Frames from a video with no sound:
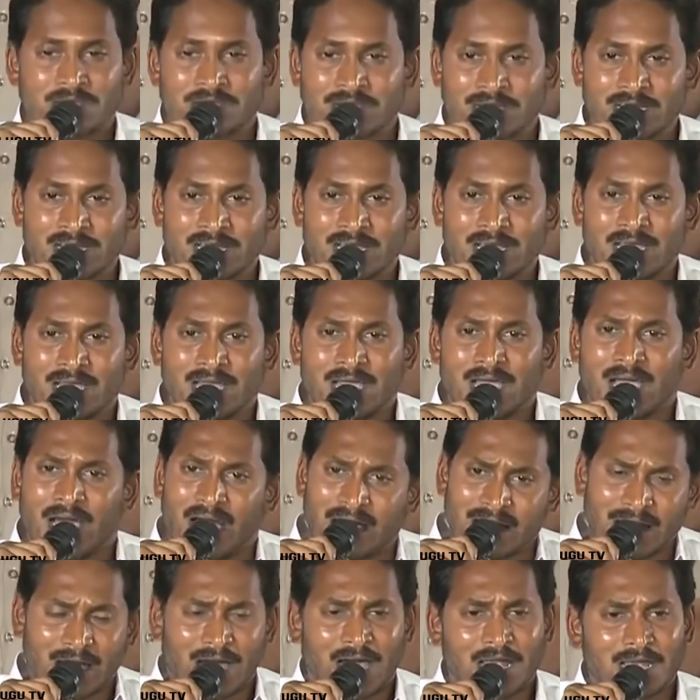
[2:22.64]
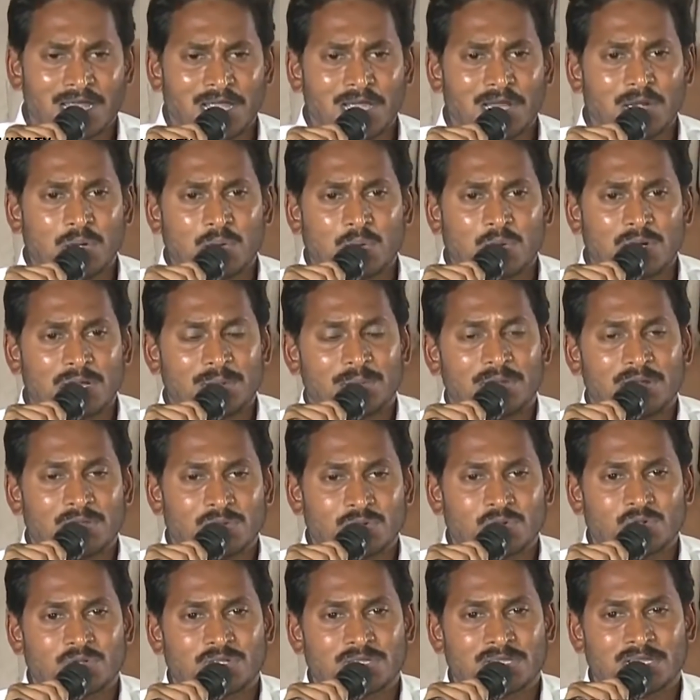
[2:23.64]
మనం అంతే ఆ నాలుగేళ్ళు కూడా
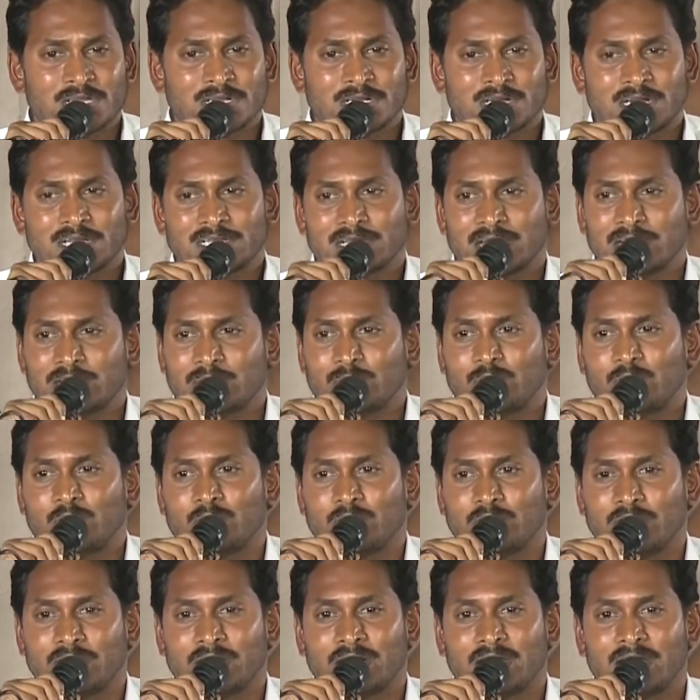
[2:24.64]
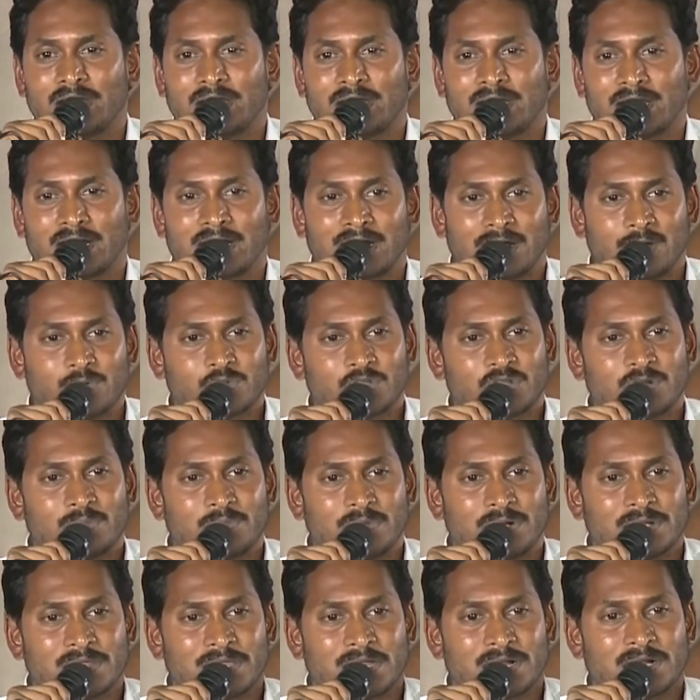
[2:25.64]
మనం చూసింది ఏంటంటే చంద్రబాబు నాయుడు గారిని ఎక్కడ
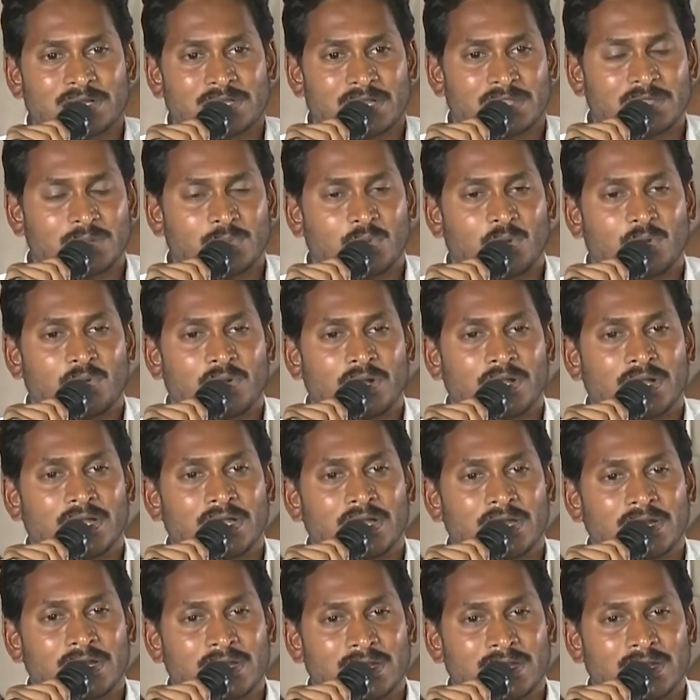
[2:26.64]
అవసరం పడితే అక్కడ చంద్రబాబు నాయుడు